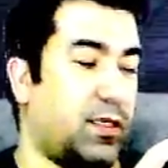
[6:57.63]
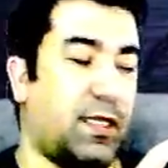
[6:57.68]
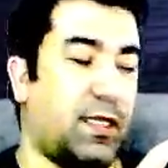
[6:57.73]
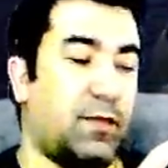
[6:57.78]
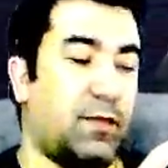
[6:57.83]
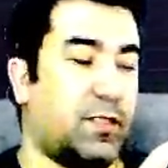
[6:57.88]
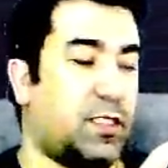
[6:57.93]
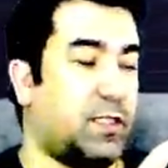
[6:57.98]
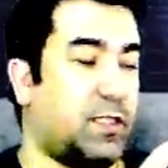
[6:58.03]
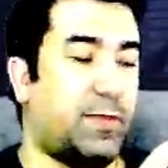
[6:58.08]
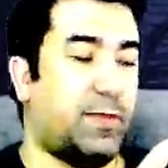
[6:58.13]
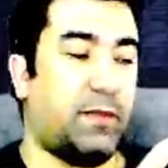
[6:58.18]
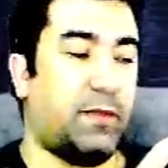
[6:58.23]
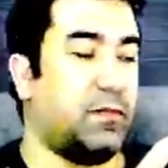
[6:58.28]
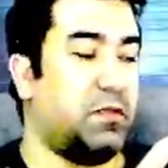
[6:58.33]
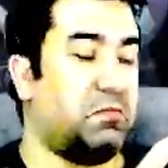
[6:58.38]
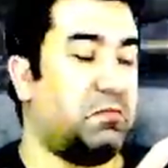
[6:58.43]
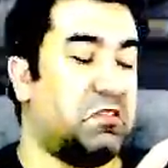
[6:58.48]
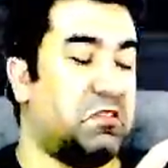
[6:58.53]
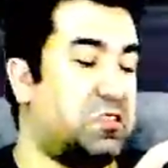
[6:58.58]
label
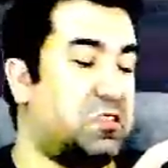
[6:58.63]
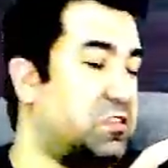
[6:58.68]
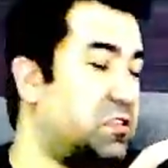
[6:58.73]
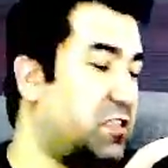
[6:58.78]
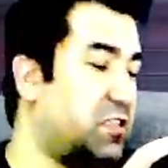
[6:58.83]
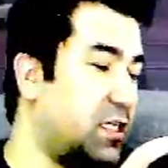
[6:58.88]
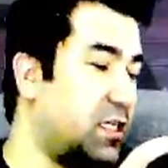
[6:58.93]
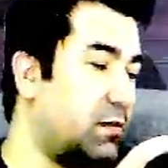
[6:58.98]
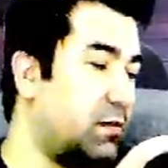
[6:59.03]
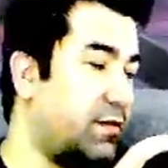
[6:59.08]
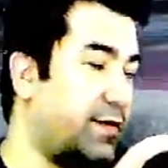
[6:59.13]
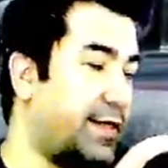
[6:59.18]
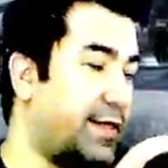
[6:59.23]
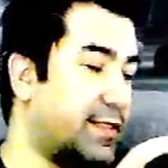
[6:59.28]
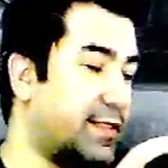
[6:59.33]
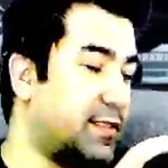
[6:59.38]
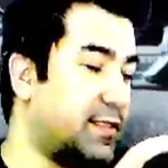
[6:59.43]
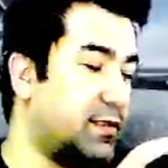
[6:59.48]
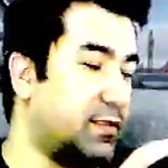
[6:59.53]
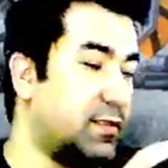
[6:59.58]
spamlayabilsin kanal
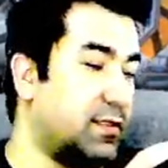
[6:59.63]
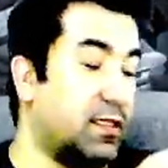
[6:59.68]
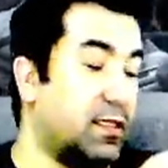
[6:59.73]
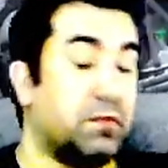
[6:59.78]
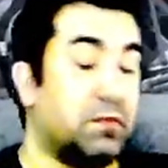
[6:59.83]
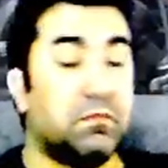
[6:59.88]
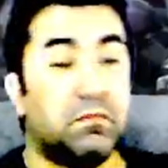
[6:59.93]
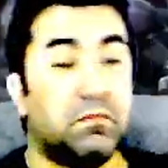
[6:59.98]
versin diye.